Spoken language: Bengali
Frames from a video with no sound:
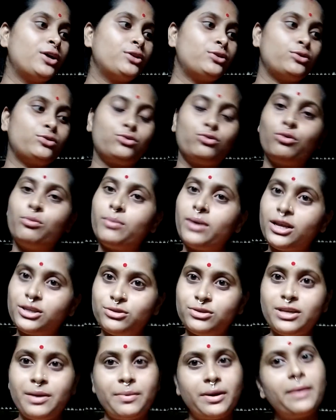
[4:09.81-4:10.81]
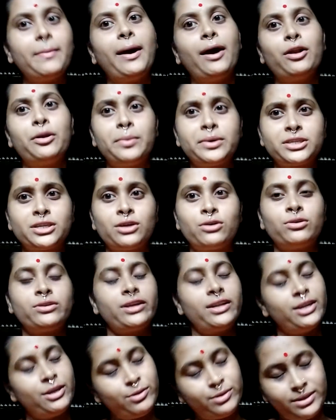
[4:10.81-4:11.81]
তো তোমরা যদি আমাকে ভালোবেসে থাকো
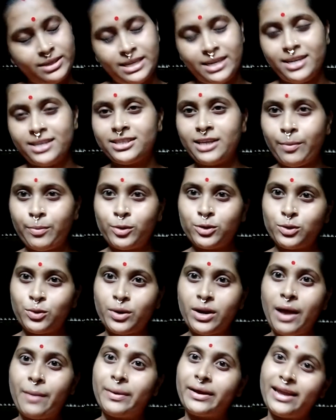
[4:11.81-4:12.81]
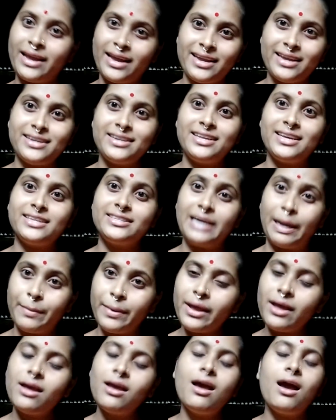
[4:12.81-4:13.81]
তাহলে ঠিকই সাপোর্ট করে আমাকে এগিয়ে নিয়ে
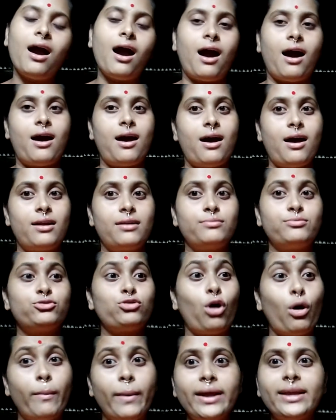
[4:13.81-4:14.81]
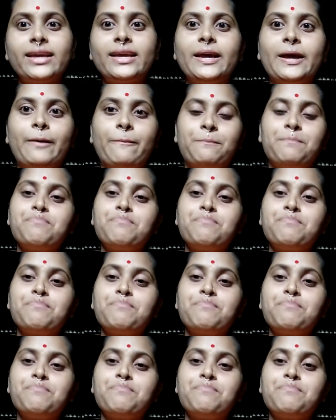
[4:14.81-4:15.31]
যাবে আর সবাইকে